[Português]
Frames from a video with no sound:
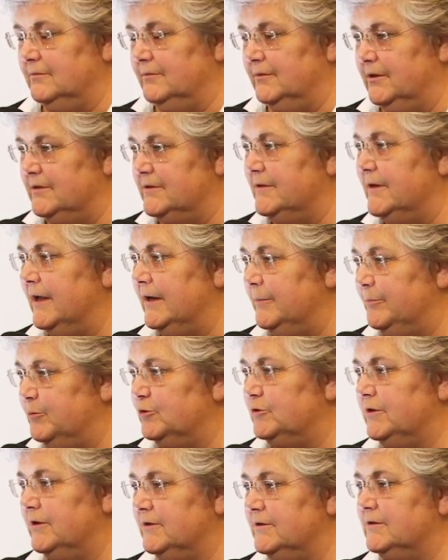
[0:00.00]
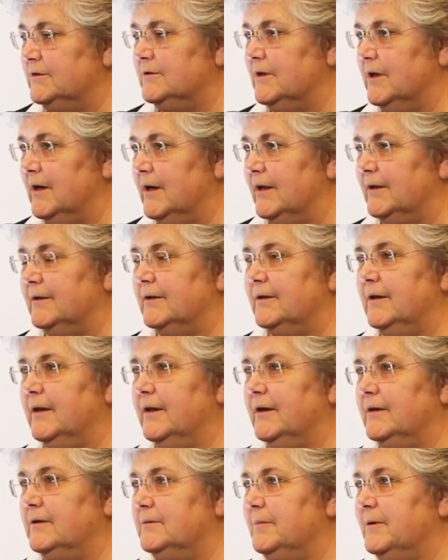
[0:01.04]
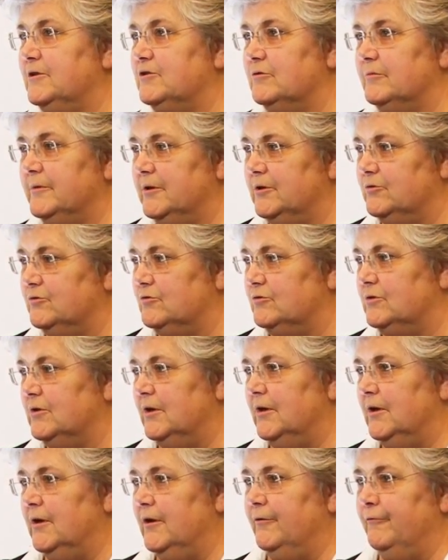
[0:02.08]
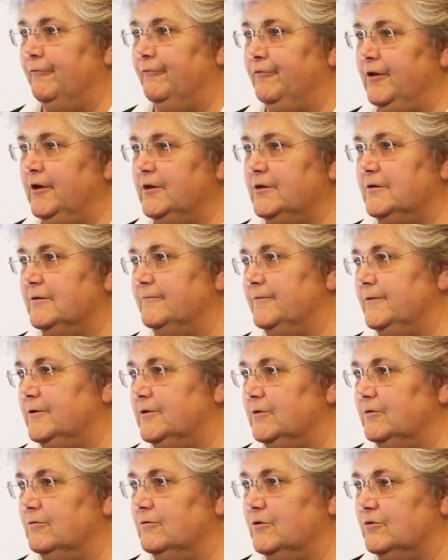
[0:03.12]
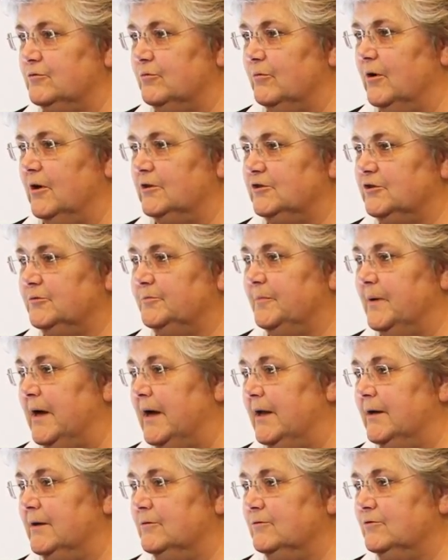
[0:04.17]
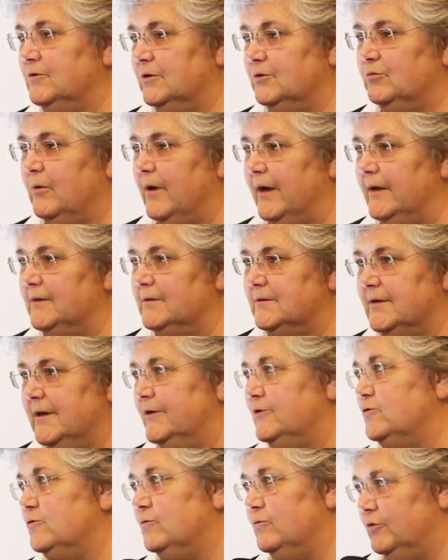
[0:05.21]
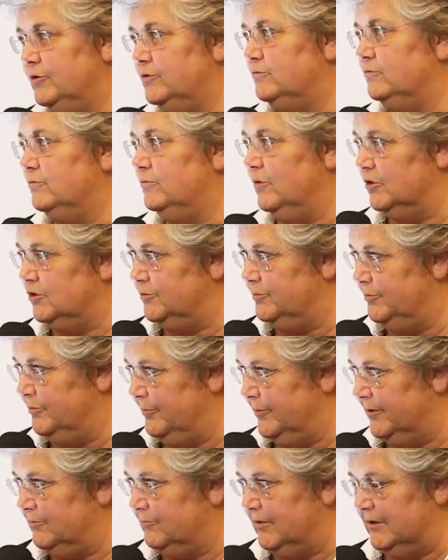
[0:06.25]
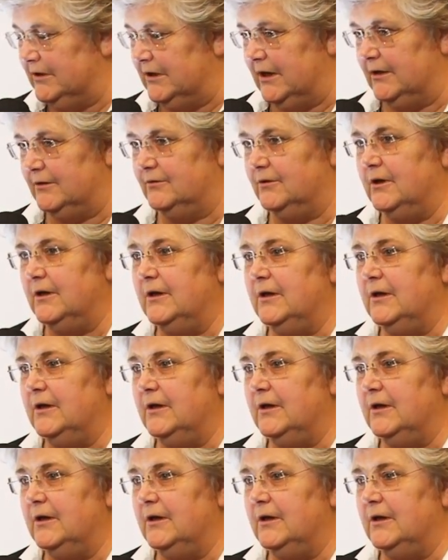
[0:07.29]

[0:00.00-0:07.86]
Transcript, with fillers: densidade de potência instalada, que era de mais ou menos 20 a 22 watts, para os atuais 7 ou 8 watts por metro quadrado.